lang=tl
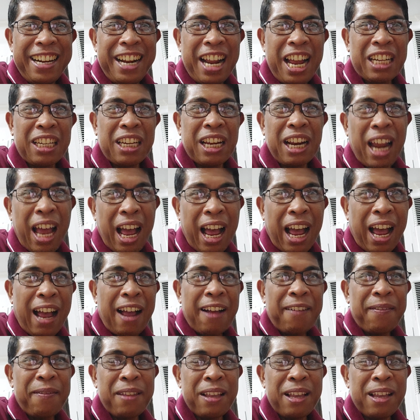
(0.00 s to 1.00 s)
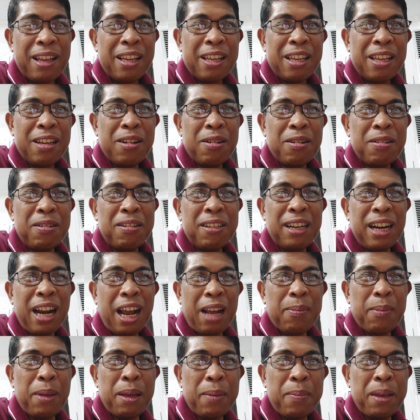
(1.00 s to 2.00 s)
na sila, yung
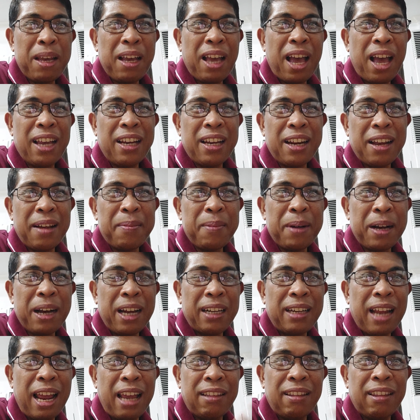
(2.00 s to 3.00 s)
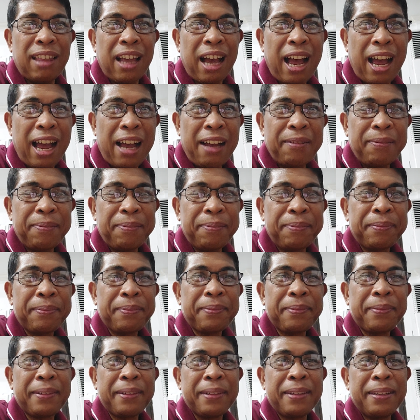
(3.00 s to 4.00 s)
nagbibigay ng mga data,
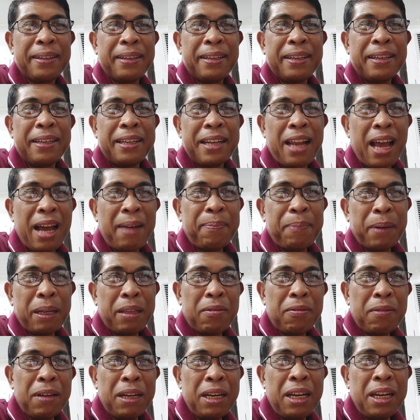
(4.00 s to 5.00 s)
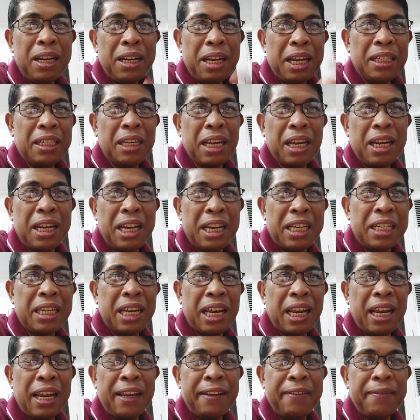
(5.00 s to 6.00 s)
dapat within the
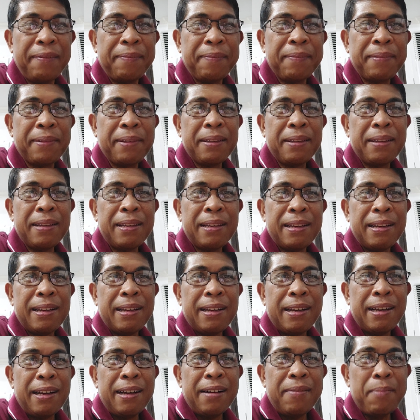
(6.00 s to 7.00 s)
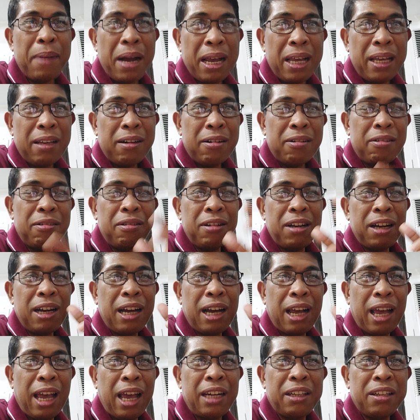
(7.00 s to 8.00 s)
CDC, mayroong
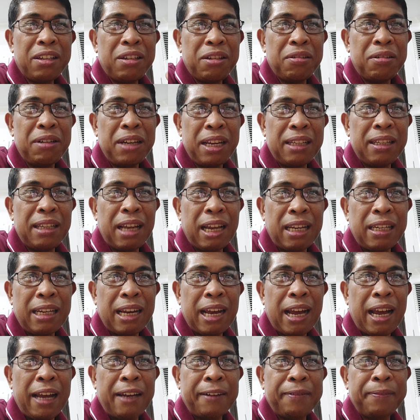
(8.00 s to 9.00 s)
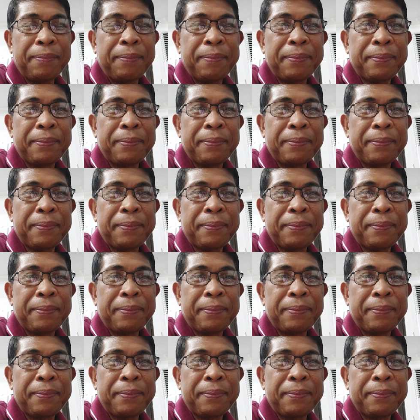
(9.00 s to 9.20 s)
uh, health unit anya.